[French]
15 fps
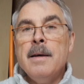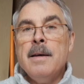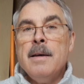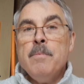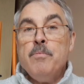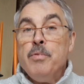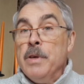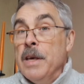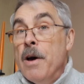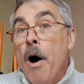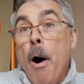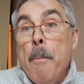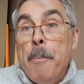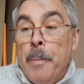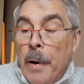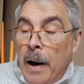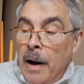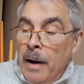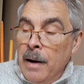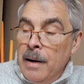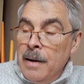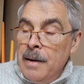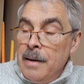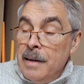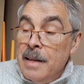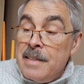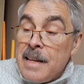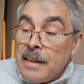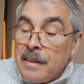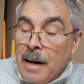puis hop, les
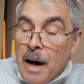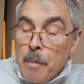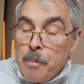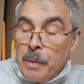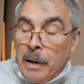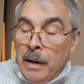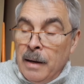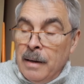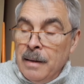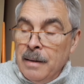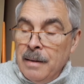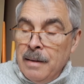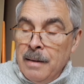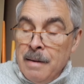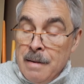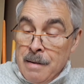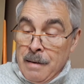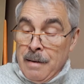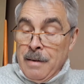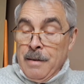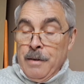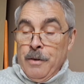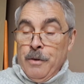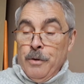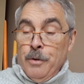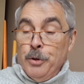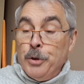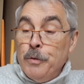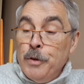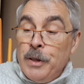attrapent. «
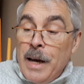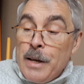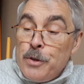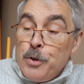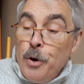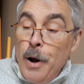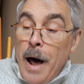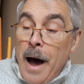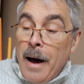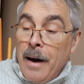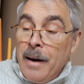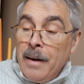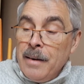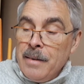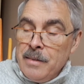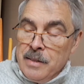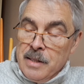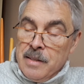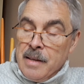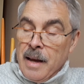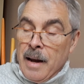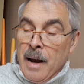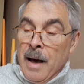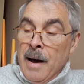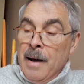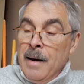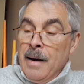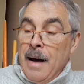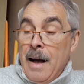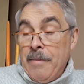Je voudrais cela, dit-elle,
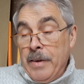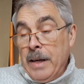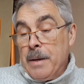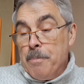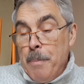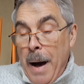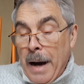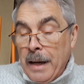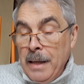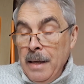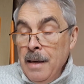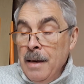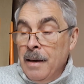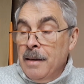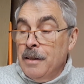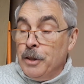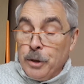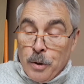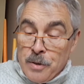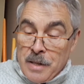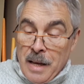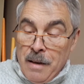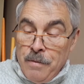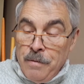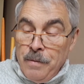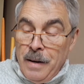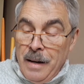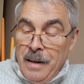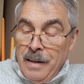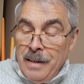avec Marie, Joseph
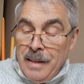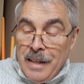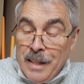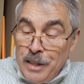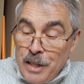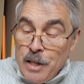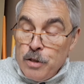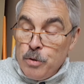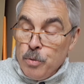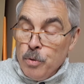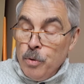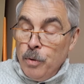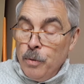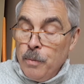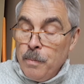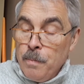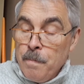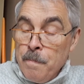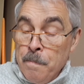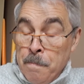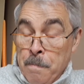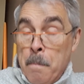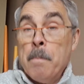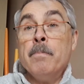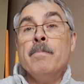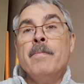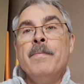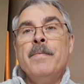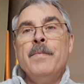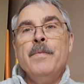et Jésus.
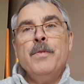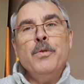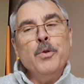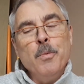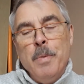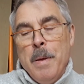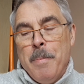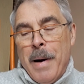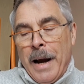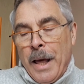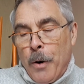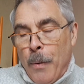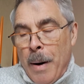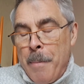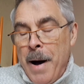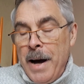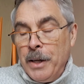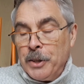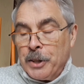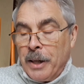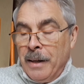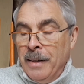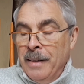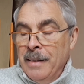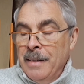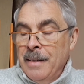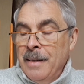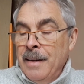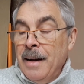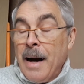N'oublie pas les rois mages,
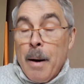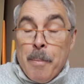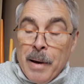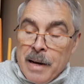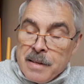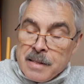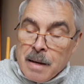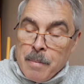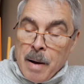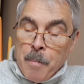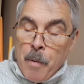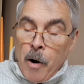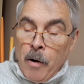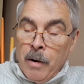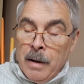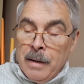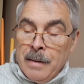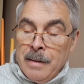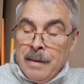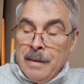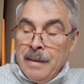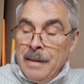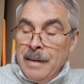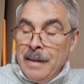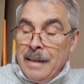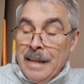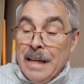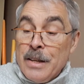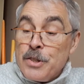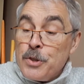rappelle sa maman.
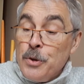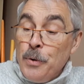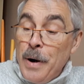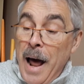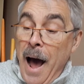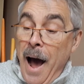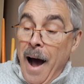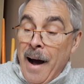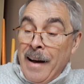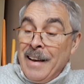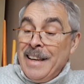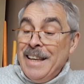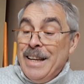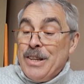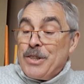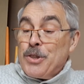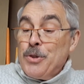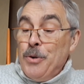Ils sont là Ils sont